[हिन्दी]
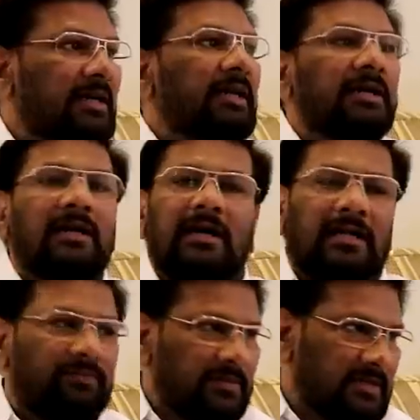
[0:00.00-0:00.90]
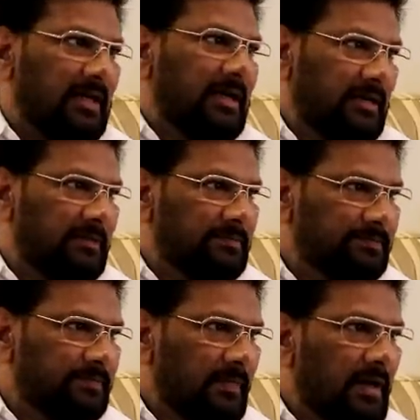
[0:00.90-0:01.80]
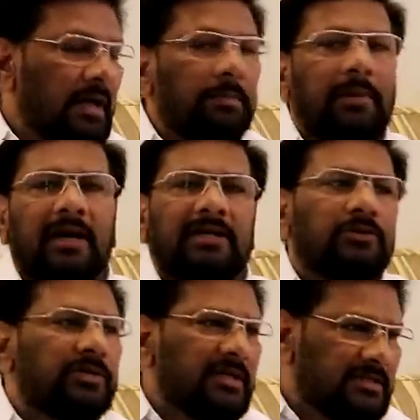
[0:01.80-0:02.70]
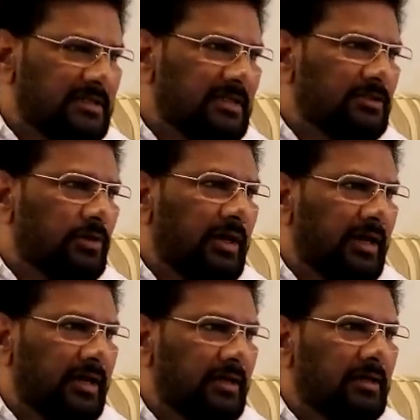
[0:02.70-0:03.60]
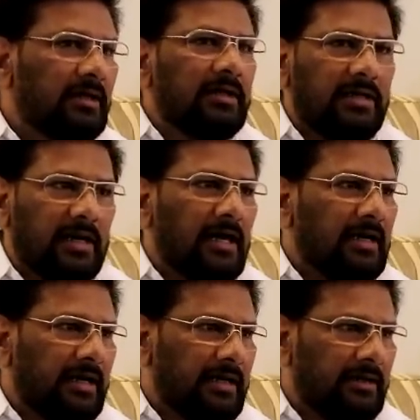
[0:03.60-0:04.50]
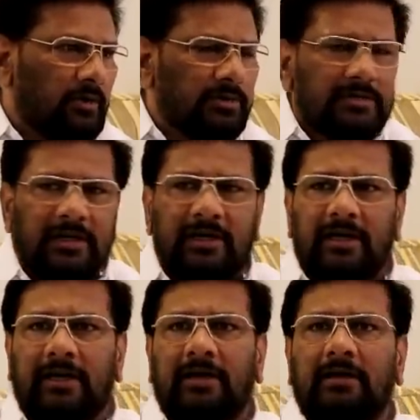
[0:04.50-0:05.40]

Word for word: हैं लेकिन गलत फैसला है बाकी दूसरी चीज़ें जो है किराना है ग्रोसरी है